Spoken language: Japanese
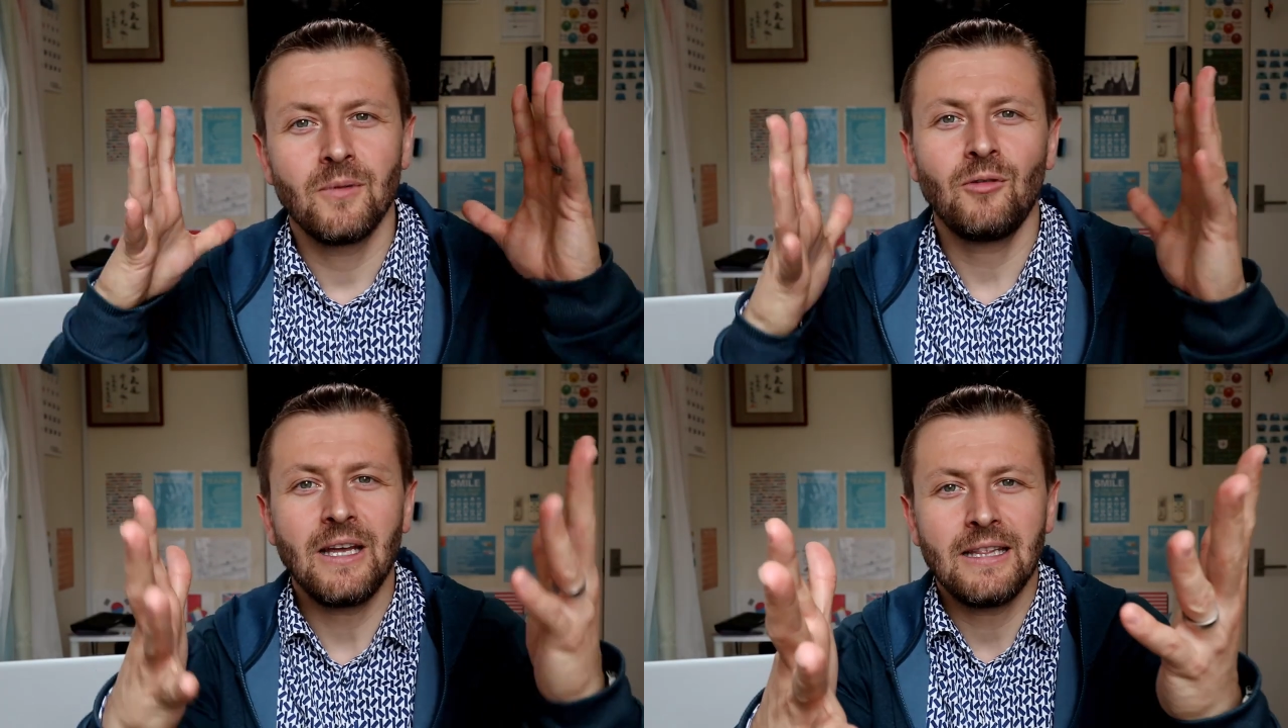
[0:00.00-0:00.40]

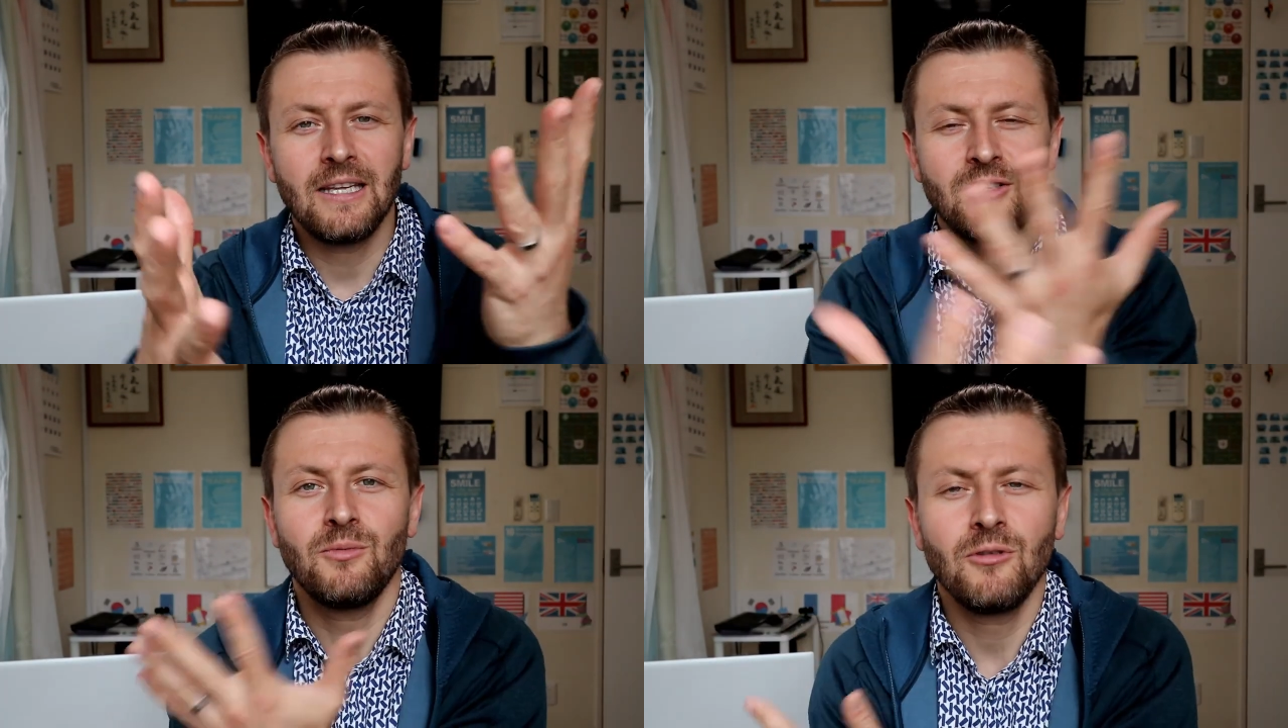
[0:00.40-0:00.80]
どうやっ
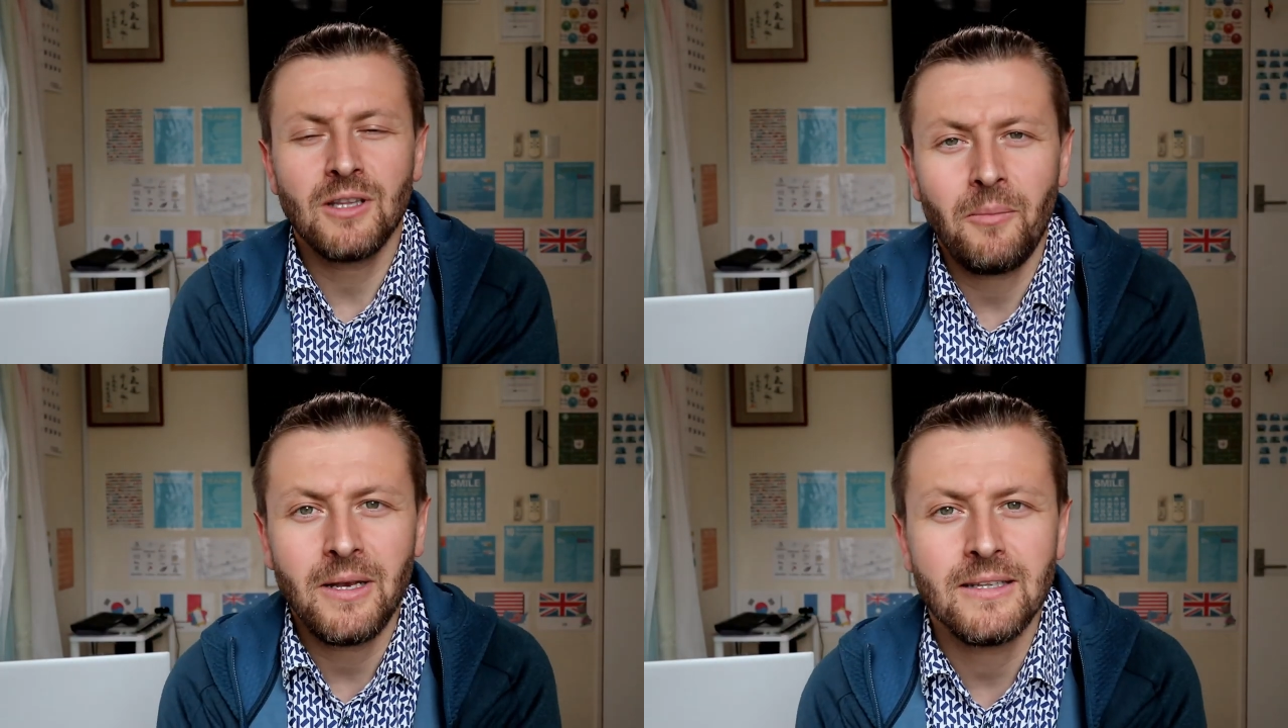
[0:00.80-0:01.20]
て自分の
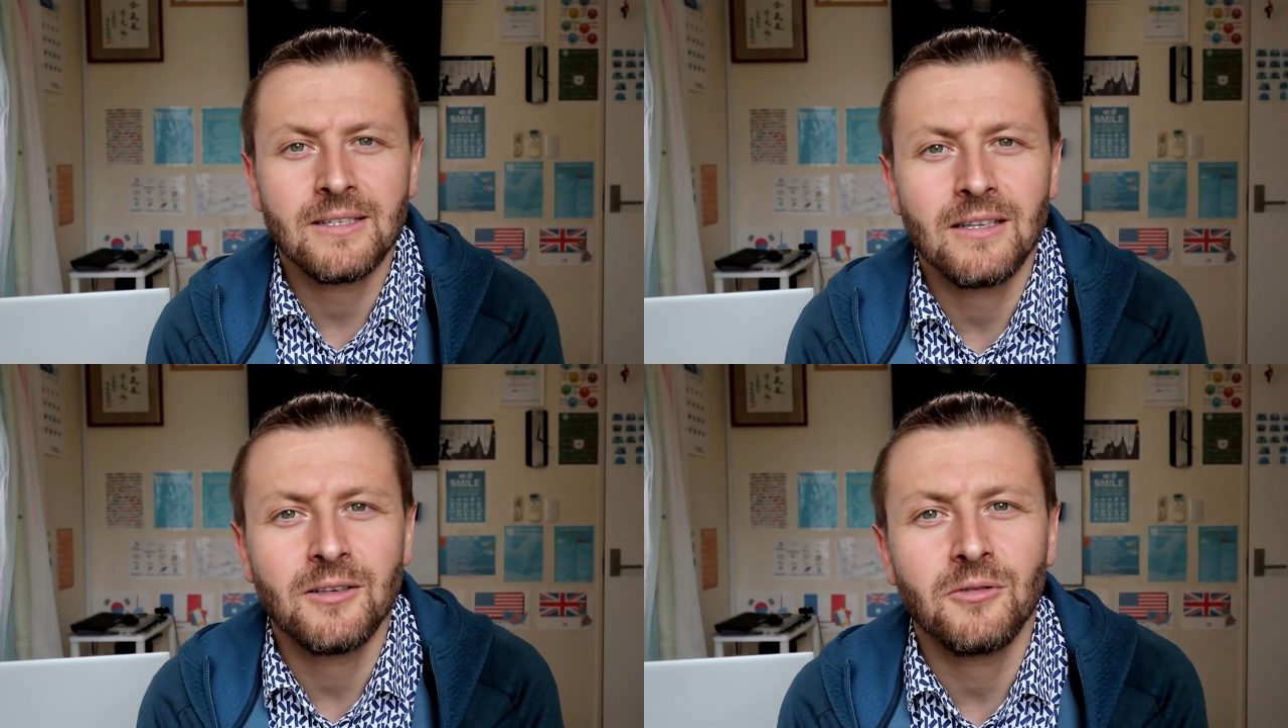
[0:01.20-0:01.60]
ために
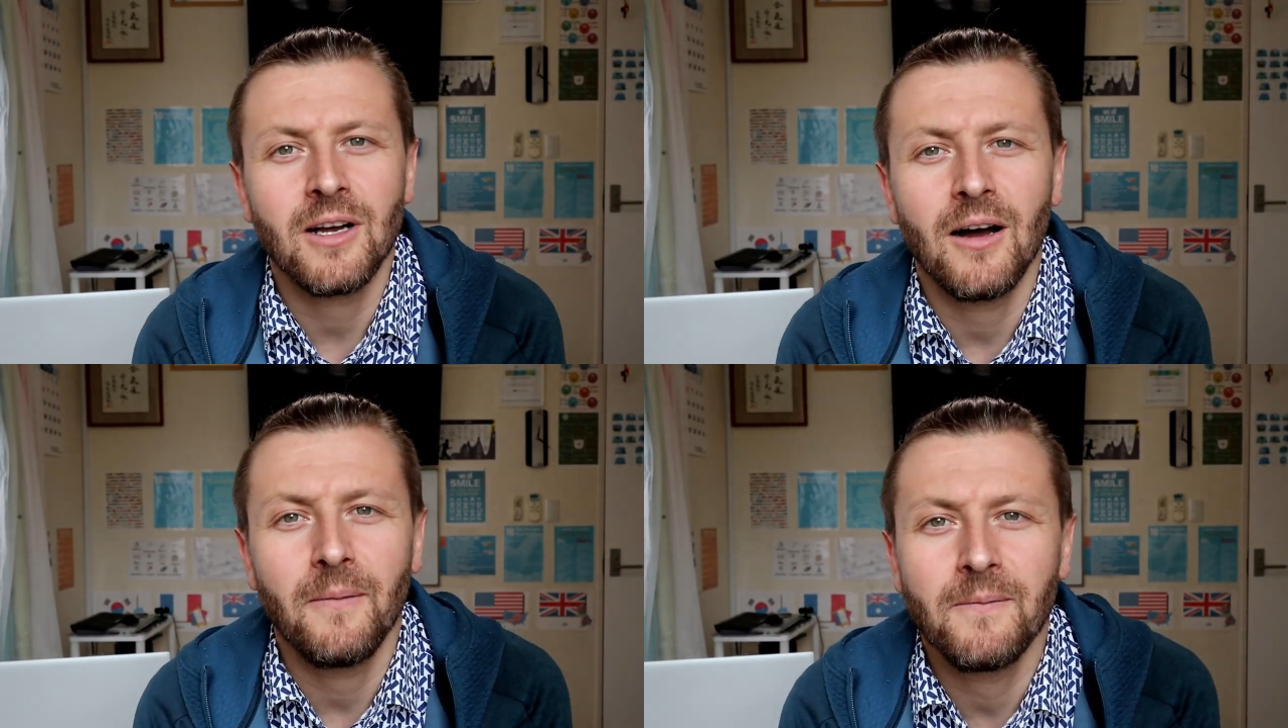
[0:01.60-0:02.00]
使ってる
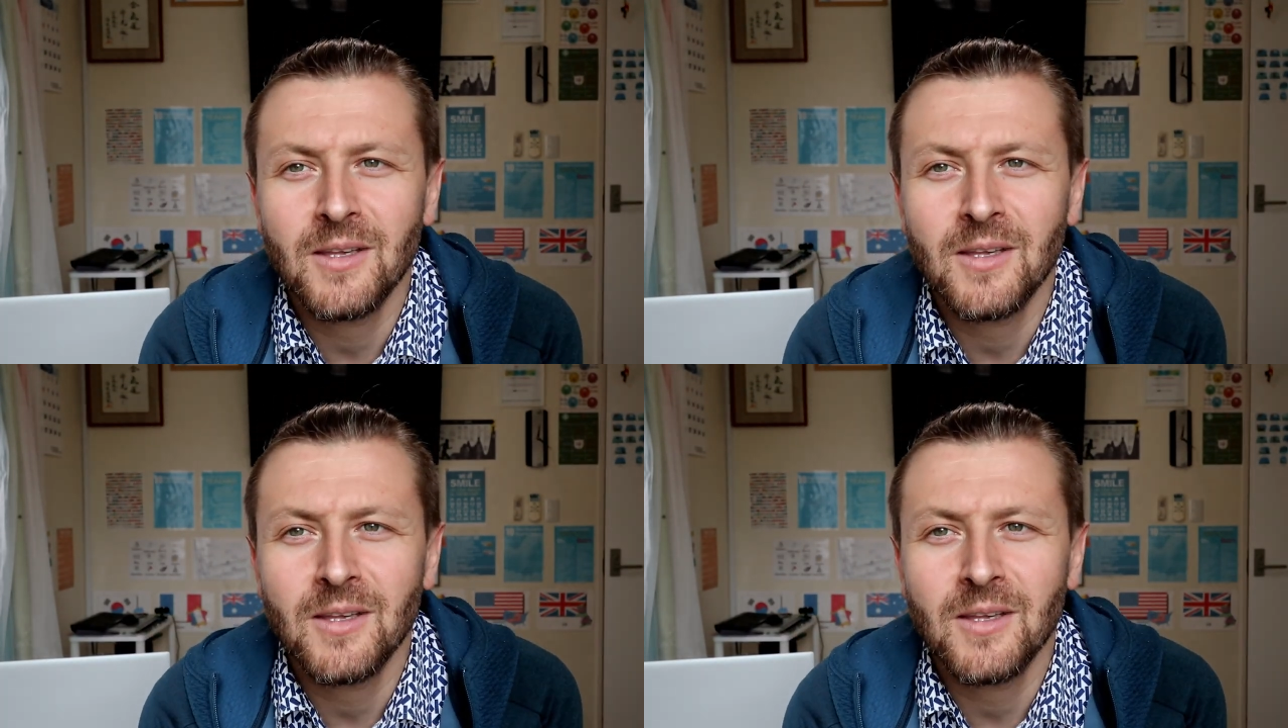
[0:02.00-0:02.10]
か